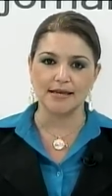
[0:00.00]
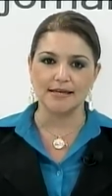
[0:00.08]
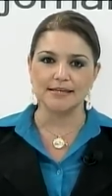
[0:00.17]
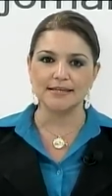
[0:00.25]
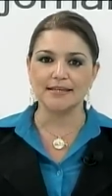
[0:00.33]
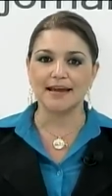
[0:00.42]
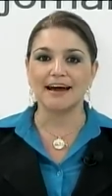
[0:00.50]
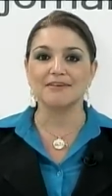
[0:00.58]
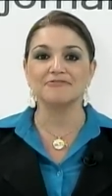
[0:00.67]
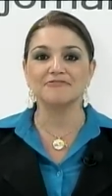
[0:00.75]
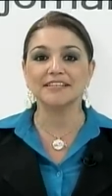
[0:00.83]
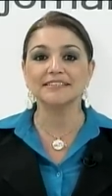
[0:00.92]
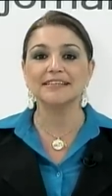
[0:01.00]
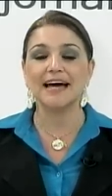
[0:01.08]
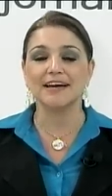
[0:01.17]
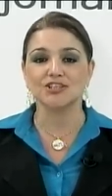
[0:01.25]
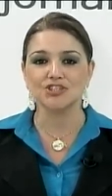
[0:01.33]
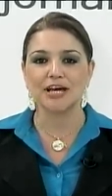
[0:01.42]
e a
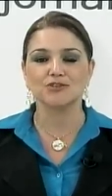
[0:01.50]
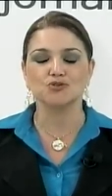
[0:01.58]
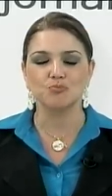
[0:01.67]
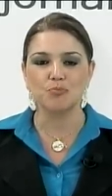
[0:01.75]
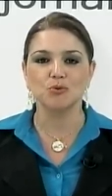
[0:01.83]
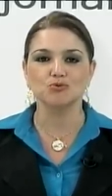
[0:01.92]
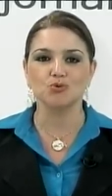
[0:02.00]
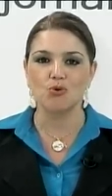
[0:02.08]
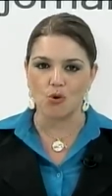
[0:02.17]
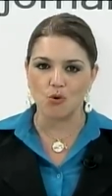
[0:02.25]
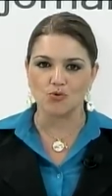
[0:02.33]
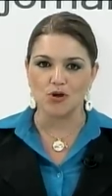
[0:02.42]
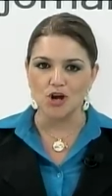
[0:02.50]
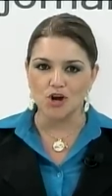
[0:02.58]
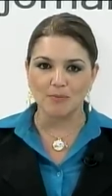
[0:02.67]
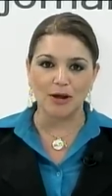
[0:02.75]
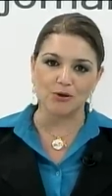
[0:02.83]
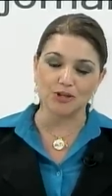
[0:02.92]
vendajato.com,
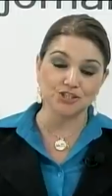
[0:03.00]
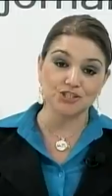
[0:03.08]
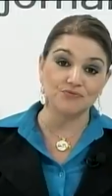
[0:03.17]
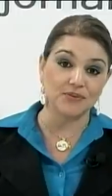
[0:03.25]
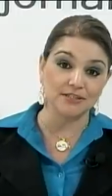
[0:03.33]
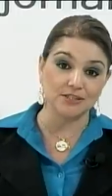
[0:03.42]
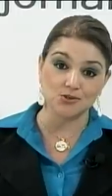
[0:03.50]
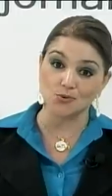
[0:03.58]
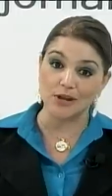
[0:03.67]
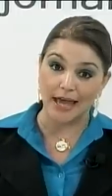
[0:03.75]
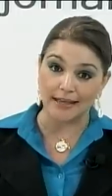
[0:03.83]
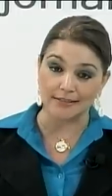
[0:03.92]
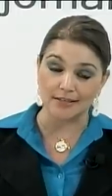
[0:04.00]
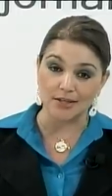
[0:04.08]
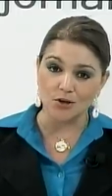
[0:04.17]
uma loja de vendas online.